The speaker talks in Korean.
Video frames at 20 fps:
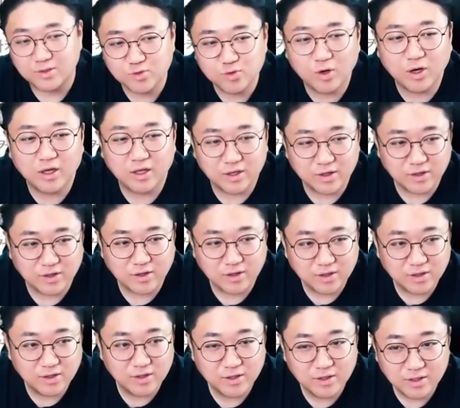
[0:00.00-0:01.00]
안 좋아해요.
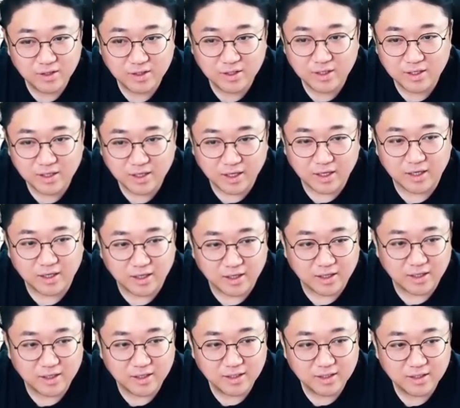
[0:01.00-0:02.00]

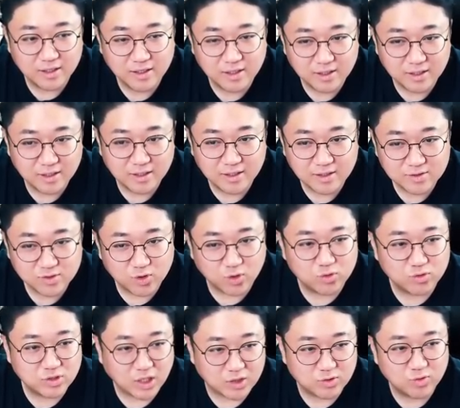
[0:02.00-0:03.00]
예.
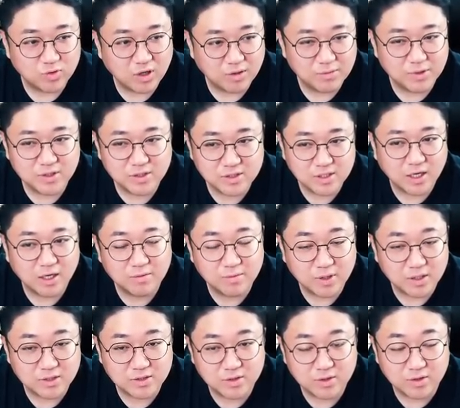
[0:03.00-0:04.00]
저도 자존감 있는
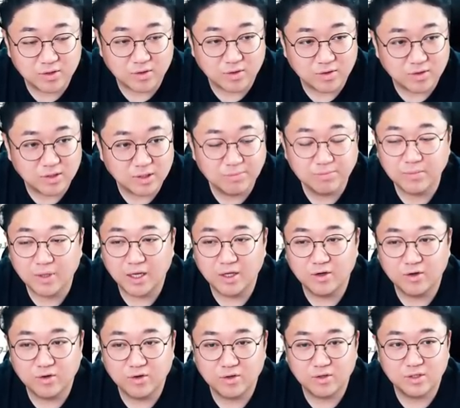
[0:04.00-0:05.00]
사람이라서
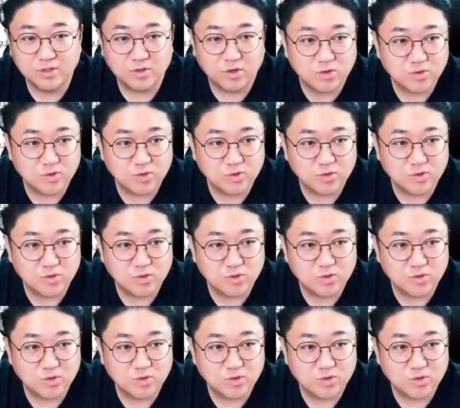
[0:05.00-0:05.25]
임나영이